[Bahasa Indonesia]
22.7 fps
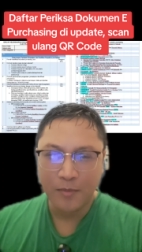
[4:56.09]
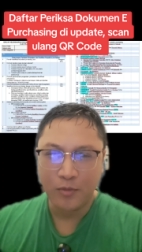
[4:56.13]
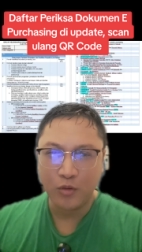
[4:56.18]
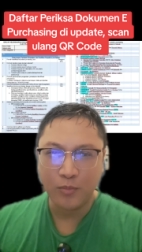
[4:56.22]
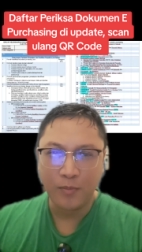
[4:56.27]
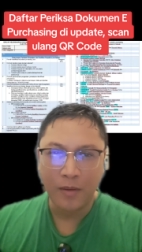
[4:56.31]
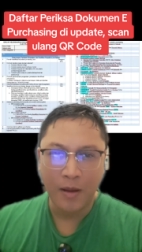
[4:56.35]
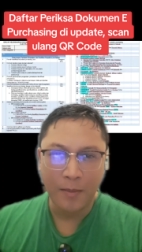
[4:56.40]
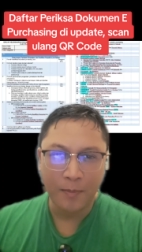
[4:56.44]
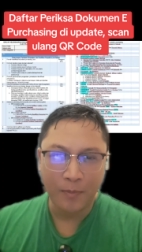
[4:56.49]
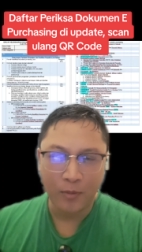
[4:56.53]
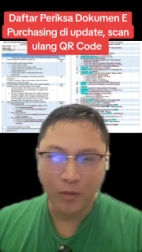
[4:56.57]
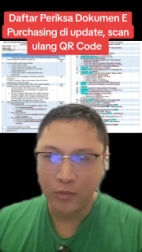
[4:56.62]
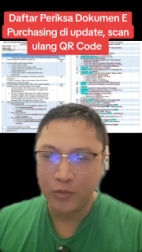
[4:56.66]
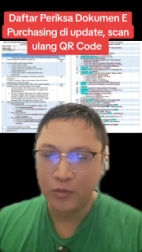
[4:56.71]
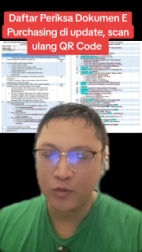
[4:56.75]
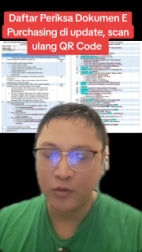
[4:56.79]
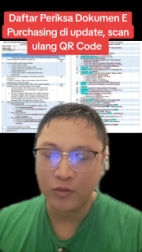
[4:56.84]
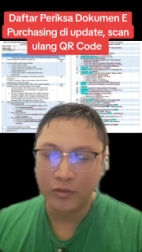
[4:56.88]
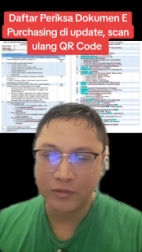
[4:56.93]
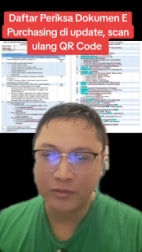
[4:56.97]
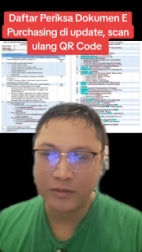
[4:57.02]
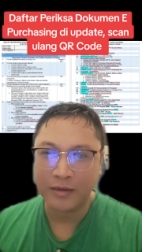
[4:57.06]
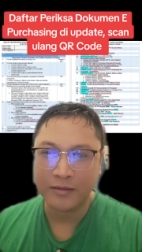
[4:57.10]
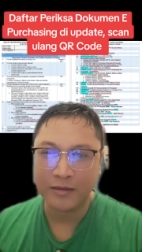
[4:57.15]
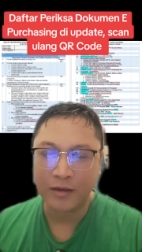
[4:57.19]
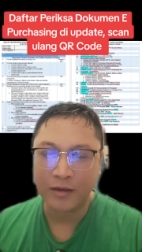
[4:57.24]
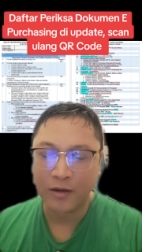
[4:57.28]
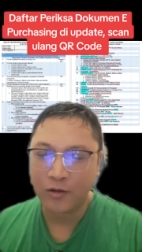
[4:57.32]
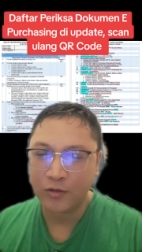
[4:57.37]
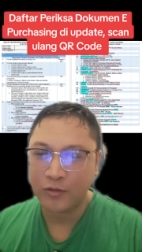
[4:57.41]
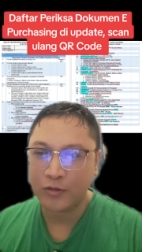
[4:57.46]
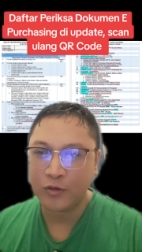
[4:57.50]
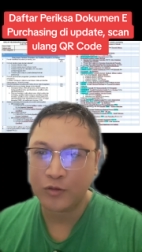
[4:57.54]
berupa produk
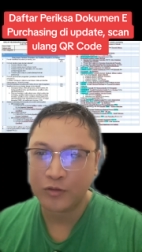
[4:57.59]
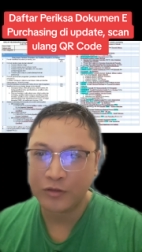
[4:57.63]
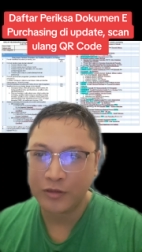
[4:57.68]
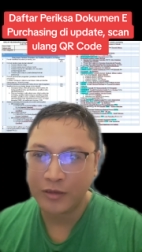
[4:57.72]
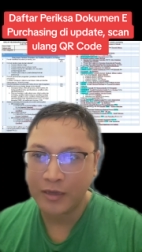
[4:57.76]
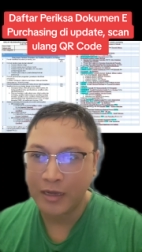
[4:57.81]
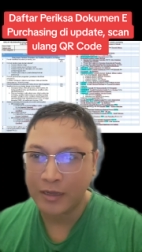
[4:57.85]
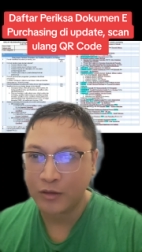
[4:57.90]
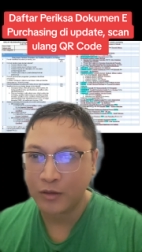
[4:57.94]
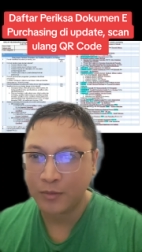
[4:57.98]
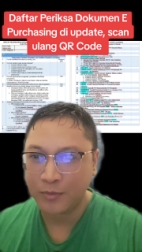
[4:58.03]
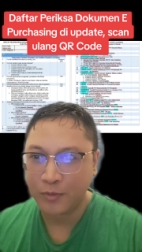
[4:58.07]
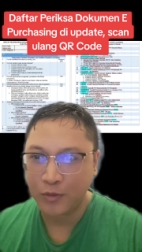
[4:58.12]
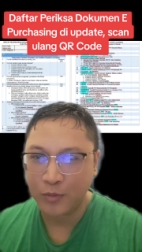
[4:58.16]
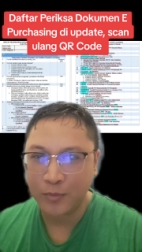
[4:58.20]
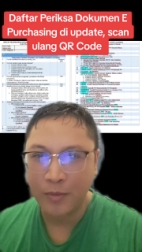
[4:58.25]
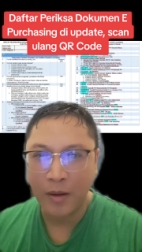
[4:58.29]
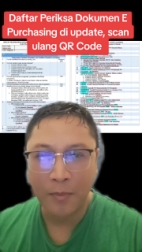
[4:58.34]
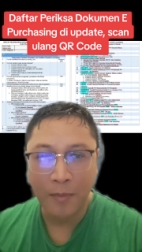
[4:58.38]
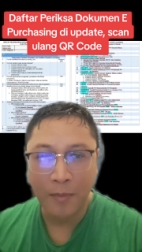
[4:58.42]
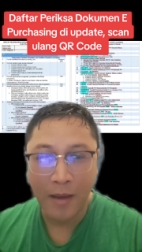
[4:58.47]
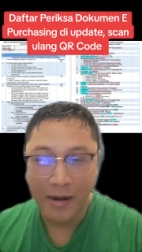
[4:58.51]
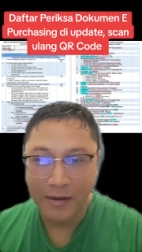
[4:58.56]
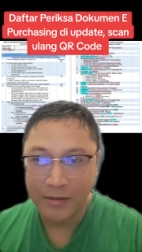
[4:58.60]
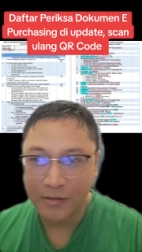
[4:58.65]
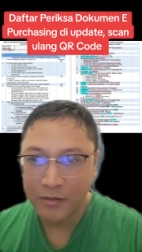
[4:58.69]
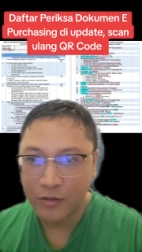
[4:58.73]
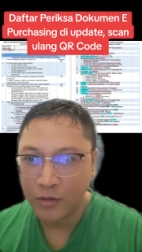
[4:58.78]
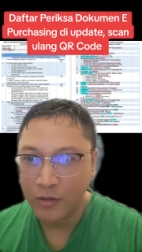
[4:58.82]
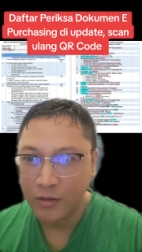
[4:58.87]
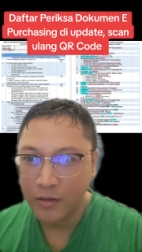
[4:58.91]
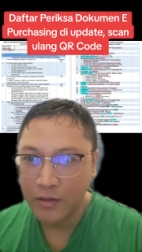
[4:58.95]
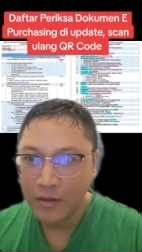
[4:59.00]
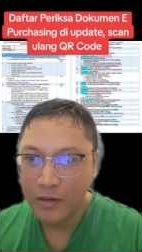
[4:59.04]
jasa konstruksi atau berupa
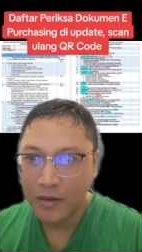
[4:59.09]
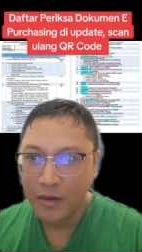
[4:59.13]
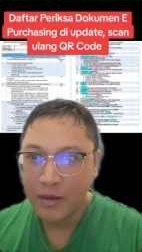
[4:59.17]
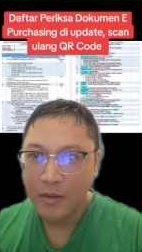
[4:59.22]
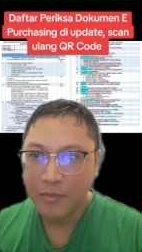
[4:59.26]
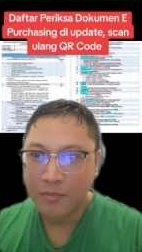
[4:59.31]
milestone,